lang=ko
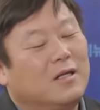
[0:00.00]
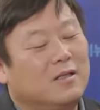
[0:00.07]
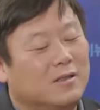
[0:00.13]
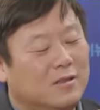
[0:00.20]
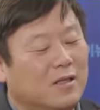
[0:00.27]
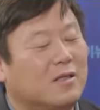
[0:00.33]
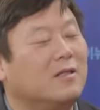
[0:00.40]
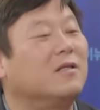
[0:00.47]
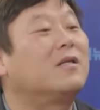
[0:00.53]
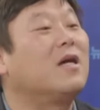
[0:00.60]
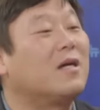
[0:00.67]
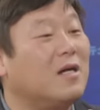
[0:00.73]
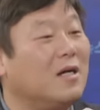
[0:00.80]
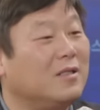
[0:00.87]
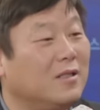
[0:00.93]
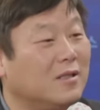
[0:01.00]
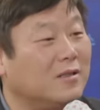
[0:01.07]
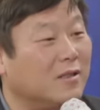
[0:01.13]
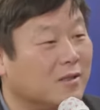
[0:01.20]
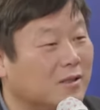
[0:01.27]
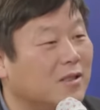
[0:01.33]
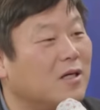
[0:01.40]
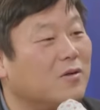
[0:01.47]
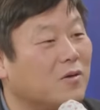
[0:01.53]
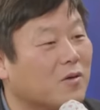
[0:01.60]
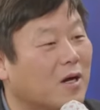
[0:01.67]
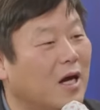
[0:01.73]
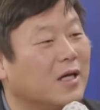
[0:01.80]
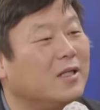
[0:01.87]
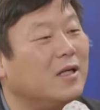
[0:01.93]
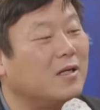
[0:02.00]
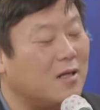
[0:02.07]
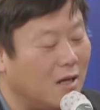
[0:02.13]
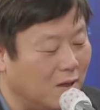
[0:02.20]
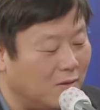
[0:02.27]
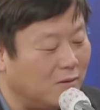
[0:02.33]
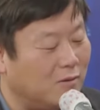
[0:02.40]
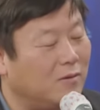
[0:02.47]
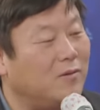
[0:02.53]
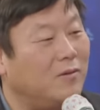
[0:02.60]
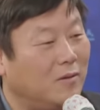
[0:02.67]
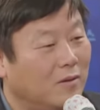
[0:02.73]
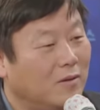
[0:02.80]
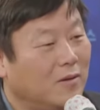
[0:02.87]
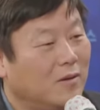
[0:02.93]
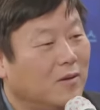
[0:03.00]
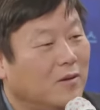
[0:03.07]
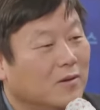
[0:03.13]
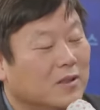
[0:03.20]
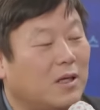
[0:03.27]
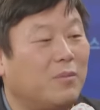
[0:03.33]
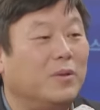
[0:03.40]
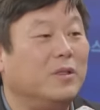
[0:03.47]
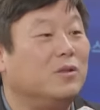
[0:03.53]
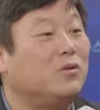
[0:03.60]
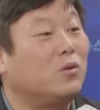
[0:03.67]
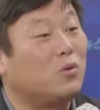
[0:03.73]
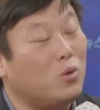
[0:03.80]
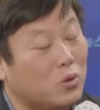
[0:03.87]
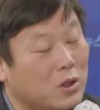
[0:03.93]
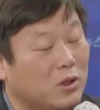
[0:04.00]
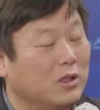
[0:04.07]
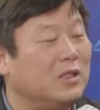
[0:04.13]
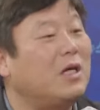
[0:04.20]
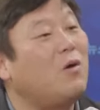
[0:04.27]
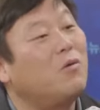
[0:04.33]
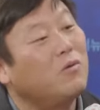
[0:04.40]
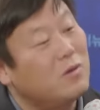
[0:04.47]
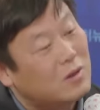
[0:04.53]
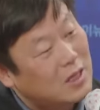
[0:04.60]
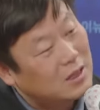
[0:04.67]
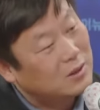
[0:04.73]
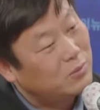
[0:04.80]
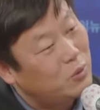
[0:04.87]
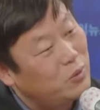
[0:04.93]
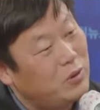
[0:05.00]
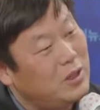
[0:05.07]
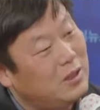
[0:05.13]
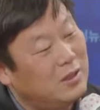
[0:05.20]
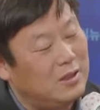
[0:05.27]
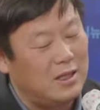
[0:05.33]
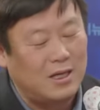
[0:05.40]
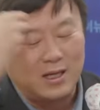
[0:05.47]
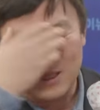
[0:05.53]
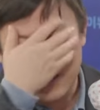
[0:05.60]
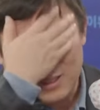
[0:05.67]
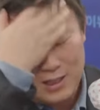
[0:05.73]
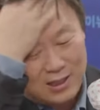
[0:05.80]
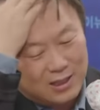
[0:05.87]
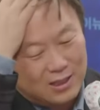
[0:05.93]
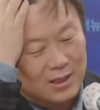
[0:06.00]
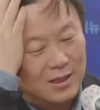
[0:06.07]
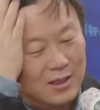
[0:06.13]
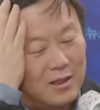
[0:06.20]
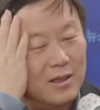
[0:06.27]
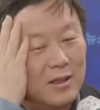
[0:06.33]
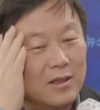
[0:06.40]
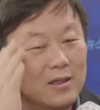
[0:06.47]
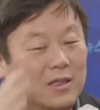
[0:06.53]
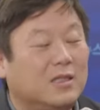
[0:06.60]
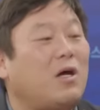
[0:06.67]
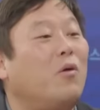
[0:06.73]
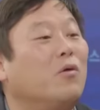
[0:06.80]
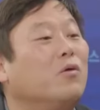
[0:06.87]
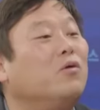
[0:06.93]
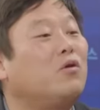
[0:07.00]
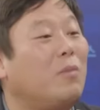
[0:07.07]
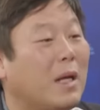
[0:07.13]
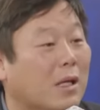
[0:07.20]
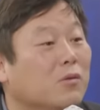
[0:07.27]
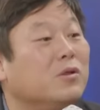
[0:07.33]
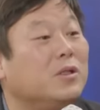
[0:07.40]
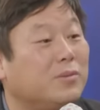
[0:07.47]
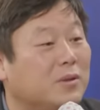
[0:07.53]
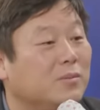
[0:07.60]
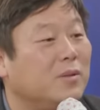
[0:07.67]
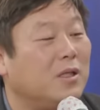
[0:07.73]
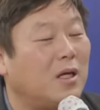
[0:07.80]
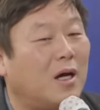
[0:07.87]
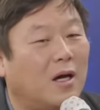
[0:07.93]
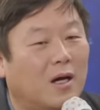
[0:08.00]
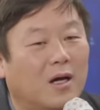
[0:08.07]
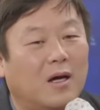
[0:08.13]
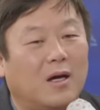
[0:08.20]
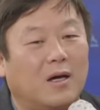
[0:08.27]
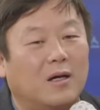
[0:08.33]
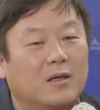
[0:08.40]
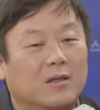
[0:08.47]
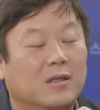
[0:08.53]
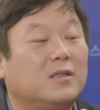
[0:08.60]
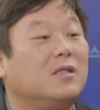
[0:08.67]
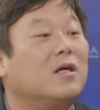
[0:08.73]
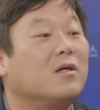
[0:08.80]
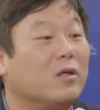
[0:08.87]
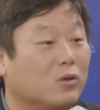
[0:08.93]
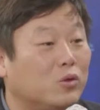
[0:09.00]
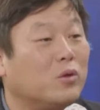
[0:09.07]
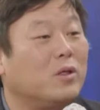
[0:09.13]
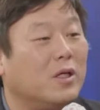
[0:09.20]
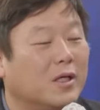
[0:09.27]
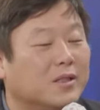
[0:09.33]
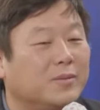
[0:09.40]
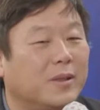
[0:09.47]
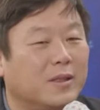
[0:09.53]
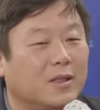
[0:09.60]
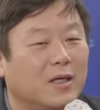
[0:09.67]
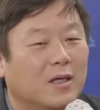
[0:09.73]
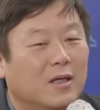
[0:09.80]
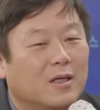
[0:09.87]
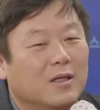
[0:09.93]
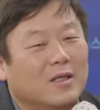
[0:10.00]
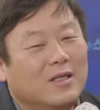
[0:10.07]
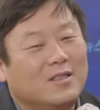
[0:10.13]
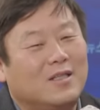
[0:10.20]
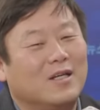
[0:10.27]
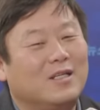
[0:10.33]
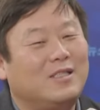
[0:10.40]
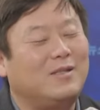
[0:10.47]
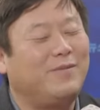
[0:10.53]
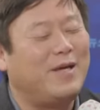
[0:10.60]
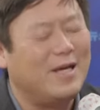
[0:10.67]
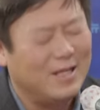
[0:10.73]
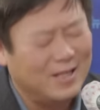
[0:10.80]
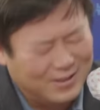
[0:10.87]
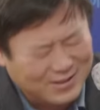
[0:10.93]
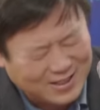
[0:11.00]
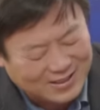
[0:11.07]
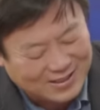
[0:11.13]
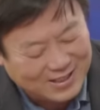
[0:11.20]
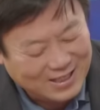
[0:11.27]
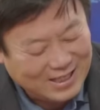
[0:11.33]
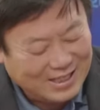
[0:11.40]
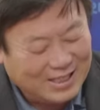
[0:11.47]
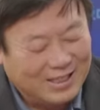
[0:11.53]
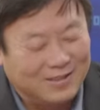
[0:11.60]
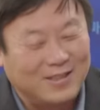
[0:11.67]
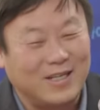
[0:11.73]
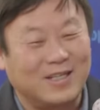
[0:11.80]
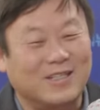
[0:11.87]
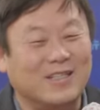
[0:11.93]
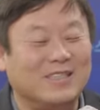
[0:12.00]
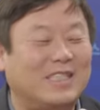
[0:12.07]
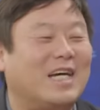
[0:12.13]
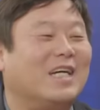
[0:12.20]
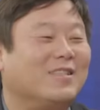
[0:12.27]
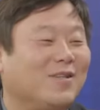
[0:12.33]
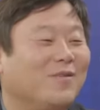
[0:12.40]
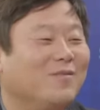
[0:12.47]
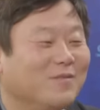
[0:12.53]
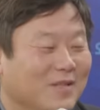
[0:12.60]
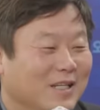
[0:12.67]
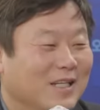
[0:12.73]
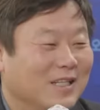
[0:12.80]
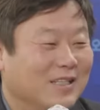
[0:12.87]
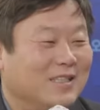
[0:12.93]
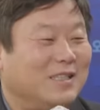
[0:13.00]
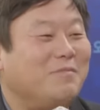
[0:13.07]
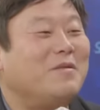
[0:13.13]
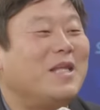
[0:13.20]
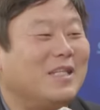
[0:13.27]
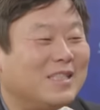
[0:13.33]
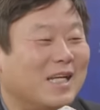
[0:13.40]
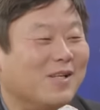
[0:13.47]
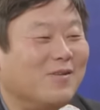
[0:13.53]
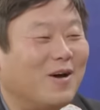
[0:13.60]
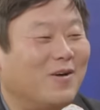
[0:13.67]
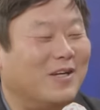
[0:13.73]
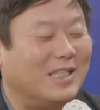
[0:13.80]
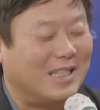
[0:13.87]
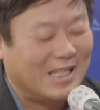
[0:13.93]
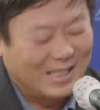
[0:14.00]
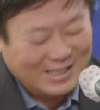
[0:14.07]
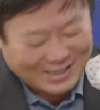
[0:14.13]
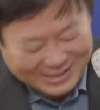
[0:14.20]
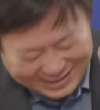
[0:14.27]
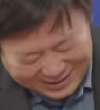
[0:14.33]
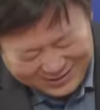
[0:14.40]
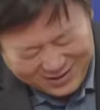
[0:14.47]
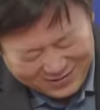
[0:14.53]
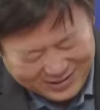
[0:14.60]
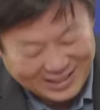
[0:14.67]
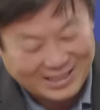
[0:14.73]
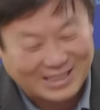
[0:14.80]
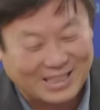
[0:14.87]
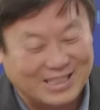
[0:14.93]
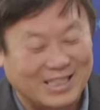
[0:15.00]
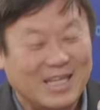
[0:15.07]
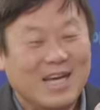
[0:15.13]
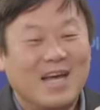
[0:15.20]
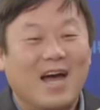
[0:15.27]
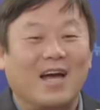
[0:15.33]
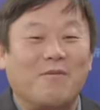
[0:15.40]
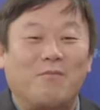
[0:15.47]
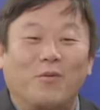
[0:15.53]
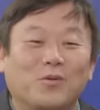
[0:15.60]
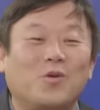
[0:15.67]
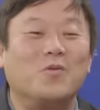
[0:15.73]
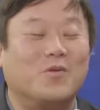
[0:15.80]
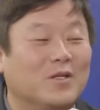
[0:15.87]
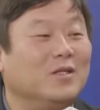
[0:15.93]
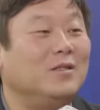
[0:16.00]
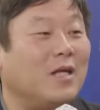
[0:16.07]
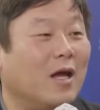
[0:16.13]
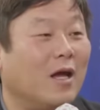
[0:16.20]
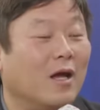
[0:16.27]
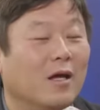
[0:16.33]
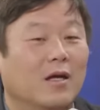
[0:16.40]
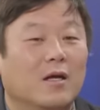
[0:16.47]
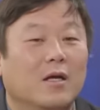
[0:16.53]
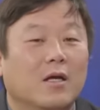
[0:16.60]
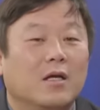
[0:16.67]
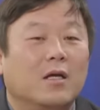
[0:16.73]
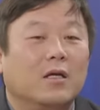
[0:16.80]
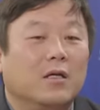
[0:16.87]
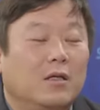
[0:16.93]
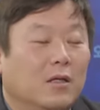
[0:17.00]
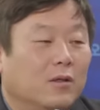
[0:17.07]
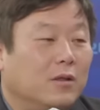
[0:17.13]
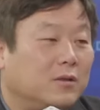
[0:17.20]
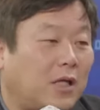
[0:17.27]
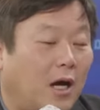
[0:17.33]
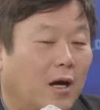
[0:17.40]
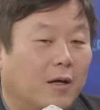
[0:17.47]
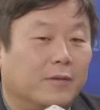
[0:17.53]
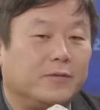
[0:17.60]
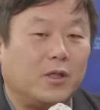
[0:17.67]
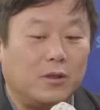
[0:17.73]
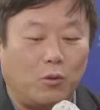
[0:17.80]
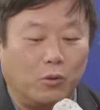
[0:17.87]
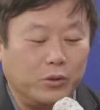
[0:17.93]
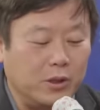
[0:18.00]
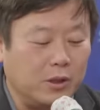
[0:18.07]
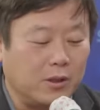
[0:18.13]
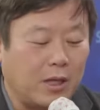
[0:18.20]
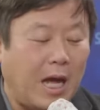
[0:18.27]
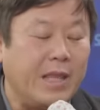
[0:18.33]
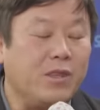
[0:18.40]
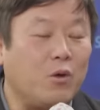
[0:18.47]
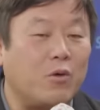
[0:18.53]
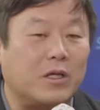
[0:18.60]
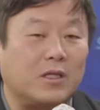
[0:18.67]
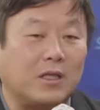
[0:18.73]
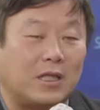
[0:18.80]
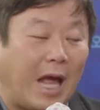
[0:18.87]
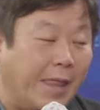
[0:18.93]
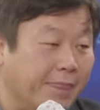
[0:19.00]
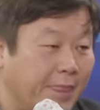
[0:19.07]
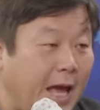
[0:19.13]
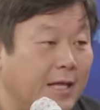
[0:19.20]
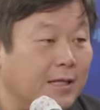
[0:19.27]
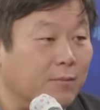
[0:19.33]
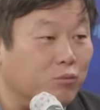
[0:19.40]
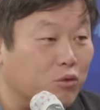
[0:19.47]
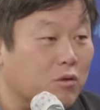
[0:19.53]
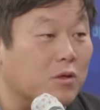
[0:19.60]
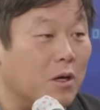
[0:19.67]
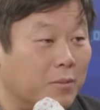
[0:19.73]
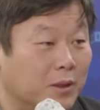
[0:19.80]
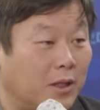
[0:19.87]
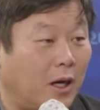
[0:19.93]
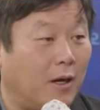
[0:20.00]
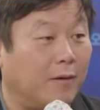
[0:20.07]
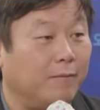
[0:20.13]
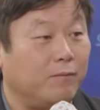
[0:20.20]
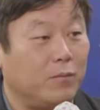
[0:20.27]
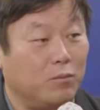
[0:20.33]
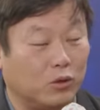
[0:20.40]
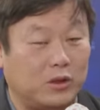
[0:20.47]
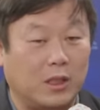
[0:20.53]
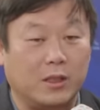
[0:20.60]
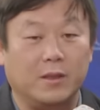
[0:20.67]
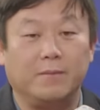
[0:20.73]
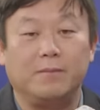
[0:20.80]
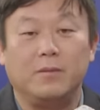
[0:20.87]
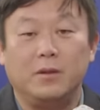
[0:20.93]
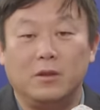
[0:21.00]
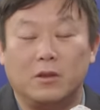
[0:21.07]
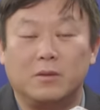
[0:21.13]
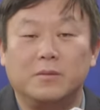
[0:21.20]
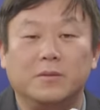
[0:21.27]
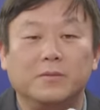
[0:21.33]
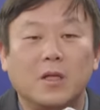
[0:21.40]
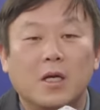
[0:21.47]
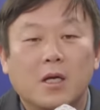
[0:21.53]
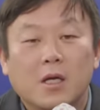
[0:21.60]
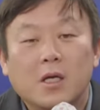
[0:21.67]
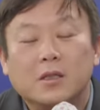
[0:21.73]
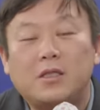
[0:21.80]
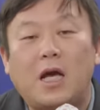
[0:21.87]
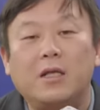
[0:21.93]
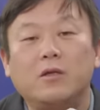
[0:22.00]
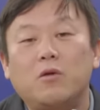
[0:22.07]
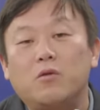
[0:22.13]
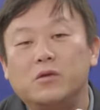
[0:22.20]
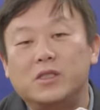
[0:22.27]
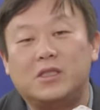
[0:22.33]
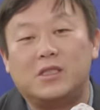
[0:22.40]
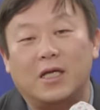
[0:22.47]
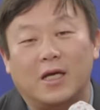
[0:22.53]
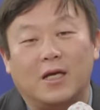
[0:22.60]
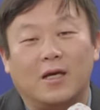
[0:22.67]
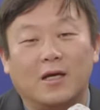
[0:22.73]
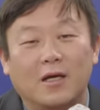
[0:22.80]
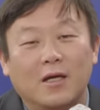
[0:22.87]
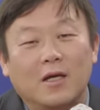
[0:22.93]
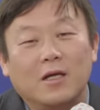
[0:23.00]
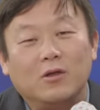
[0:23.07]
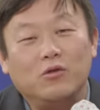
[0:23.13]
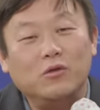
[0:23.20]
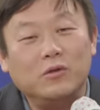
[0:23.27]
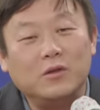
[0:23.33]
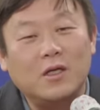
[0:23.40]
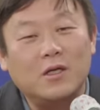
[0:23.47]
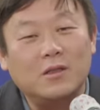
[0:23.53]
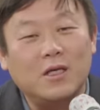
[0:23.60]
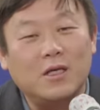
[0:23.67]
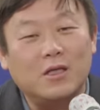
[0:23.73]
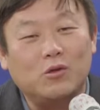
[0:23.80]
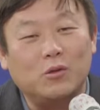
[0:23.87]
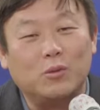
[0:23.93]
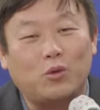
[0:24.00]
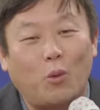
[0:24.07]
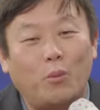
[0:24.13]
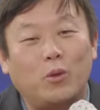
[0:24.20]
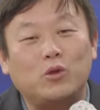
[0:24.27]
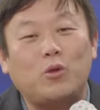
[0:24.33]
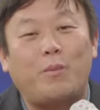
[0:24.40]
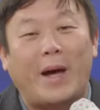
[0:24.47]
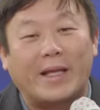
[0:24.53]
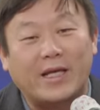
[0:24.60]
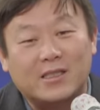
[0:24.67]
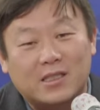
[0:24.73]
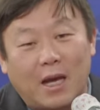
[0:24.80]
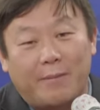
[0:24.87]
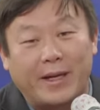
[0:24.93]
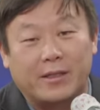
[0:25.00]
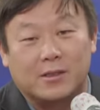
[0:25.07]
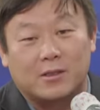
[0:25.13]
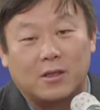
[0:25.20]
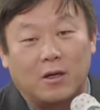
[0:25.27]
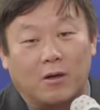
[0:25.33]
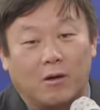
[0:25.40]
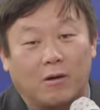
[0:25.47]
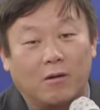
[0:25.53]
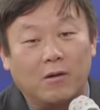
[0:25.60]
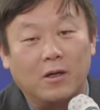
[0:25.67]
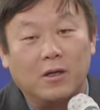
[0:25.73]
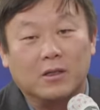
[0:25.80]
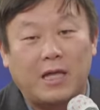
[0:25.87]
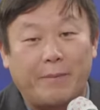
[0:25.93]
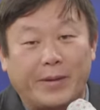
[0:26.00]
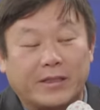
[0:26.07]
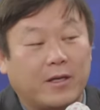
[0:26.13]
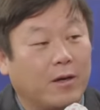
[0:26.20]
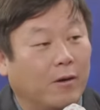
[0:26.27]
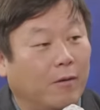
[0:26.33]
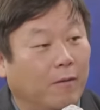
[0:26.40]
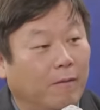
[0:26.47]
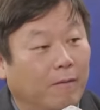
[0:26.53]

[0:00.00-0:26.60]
글쎄 그렇게까지 해서 혁신학교를 음, 가야 될까요? 음, 음, 제가 뭐 이쪽 동네로 이사 오는 것까지 모르겠는데 이사 오는 것도 말리고 싶습니다. 혁신학교가 좋긴 하지만 근데 저희 집에 이장 그 제가 좀 시민단체 일도 하고 그래서 그러니까, 죄송합니다 이랬던 게 보통 그런데 그렇죠. 자 저는 오늘 한동훈한테 단단히 물을 겁니다 음. 목사님 예. 여러분 자 한동훈 씨 윤석열이 준 돈봉투 받았어요 안 받았어요 답하세요